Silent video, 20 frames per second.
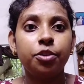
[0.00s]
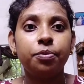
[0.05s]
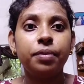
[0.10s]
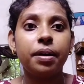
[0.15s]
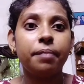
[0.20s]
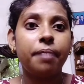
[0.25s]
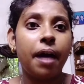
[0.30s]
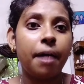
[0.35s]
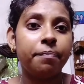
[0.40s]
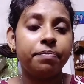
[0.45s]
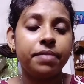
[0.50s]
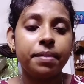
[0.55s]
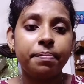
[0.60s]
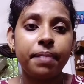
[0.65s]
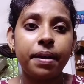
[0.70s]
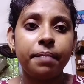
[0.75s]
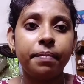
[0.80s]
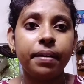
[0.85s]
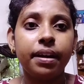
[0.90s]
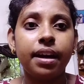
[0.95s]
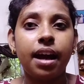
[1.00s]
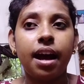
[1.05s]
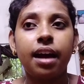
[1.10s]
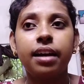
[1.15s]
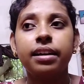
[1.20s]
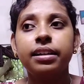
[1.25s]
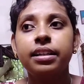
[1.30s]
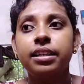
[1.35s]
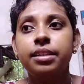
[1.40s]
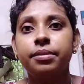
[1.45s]
তোমরা ভাবতে পারবে না
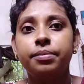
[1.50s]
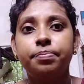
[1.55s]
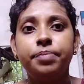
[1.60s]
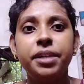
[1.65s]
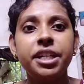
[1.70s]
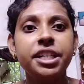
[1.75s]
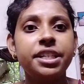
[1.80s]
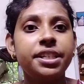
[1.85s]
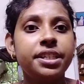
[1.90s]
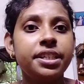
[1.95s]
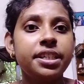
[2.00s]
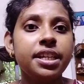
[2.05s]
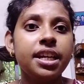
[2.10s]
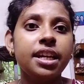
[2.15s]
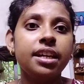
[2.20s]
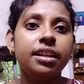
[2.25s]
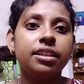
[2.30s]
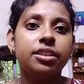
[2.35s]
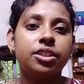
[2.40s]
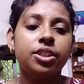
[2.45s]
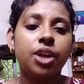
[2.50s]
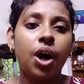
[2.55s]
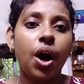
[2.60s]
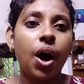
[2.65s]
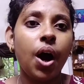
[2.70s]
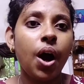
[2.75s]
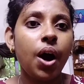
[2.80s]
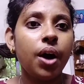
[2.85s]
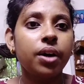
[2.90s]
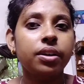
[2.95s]
বৃষ্টি
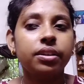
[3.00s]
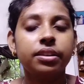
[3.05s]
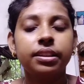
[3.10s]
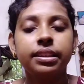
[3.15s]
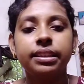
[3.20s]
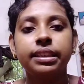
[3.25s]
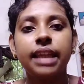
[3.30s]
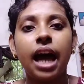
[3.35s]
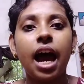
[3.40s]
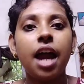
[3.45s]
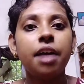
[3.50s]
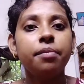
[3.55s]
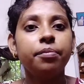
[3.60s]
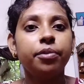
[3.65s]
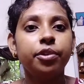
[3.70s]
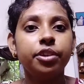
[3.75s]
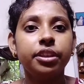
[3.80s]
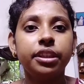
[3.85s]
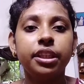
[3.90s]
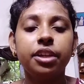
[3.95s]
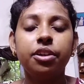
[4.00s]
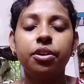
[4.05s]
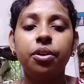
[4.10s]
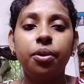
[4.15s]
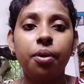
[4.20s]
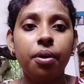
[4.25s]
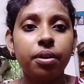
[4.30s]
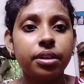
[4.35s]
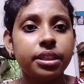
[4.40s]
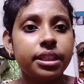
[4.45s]
ঝড় তার মধ্যেও
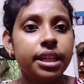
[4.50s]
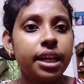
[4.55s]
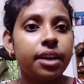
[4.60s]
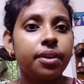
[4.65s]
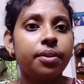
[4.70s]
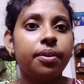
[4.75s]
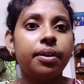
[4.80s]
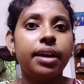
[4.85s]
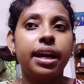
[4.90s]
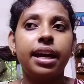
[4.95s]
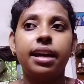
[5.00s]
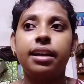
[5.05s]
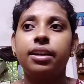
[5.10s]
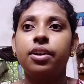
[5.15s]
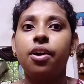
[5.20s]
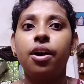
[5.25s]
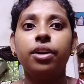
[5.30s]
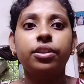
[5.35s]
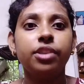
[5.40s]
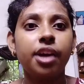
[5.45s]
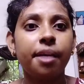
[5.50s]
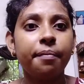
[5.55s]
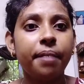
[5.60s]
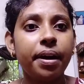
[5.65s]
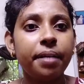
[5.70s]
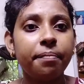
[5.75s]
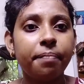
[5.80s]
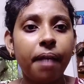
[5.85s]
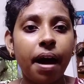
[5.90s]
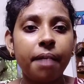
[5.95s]
লোক ঠিক করে নয়তো
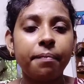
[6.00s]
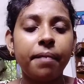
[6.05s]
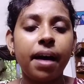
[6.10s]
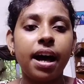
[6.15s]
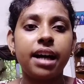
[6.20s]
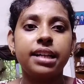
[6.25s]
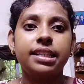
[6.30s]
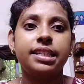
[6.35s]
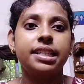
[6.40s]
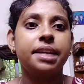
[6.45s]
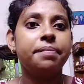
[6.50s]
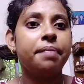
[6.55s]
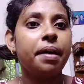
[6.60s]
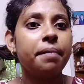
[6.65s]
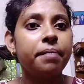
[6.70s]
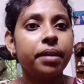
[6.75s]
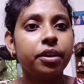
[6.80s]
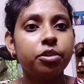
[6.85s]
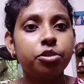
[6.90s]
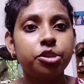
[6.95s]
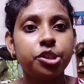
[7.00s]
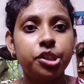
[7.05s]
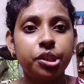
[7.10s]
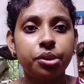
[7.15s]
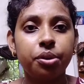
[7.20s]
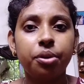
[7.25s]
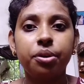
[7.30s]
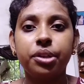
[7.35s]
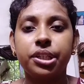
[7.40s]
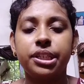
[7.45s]
আমার বাবা যেভাবে খুশি
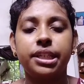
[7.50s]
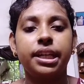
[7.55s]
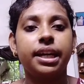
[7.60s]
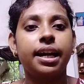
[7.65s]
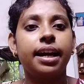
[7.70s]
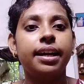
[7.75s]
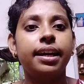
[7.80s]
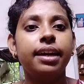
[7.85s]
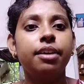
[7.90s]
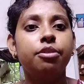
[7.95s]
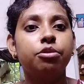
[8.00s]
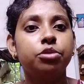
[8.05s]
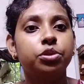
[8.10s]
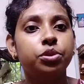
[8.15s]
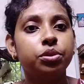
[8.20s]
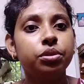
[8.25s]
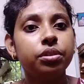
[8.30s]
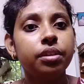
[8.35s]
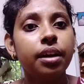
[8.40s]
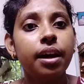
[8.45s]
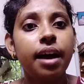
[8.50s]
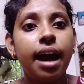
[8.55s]
হোক সেখানে ওষুধ